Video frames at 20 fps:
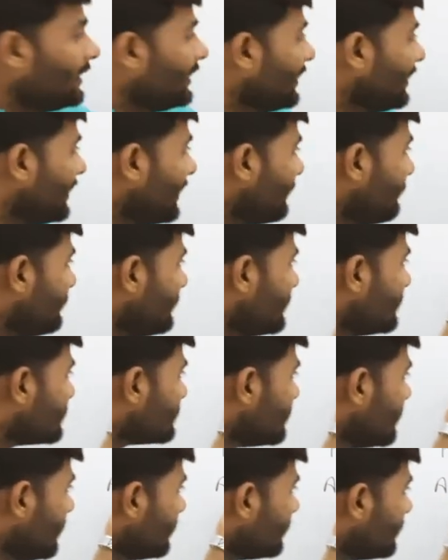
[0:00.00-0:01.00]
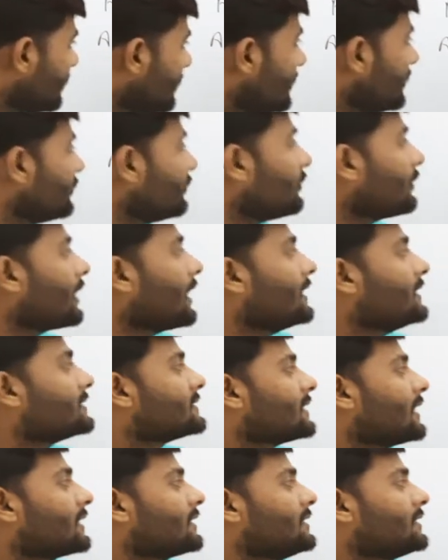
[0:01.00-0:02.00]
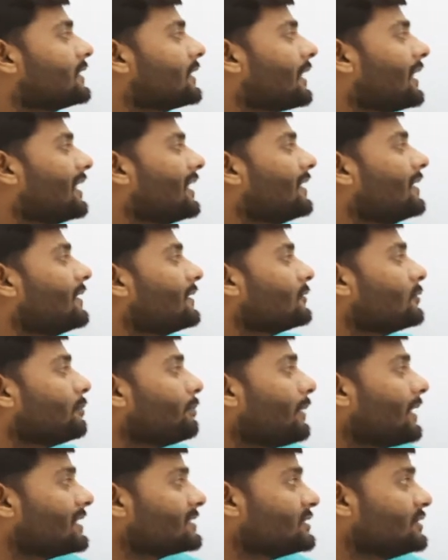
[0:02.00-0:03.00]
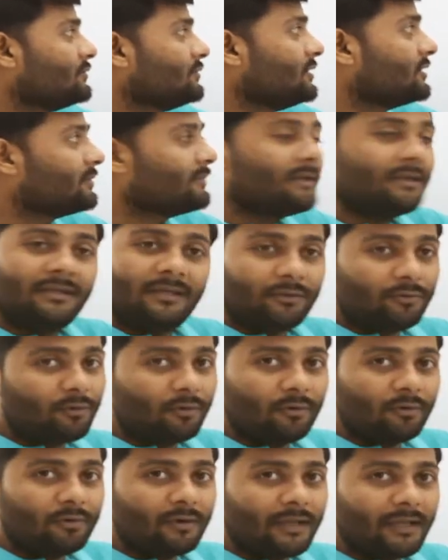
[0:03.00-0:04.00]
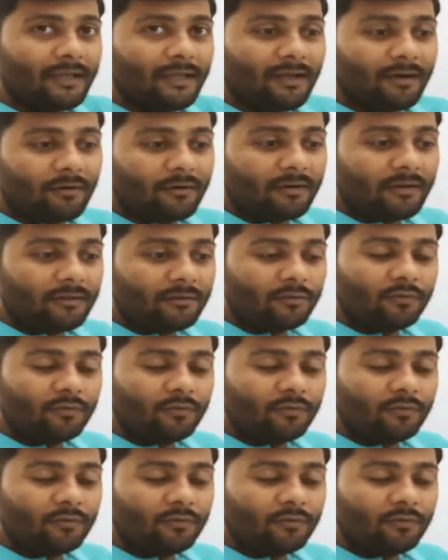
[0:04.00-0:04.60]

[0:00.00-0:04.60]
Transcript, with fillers: ए बी सी तीनों का हिस्सा कितना है तो पाँच यूनिट में ये दो लोग हैं और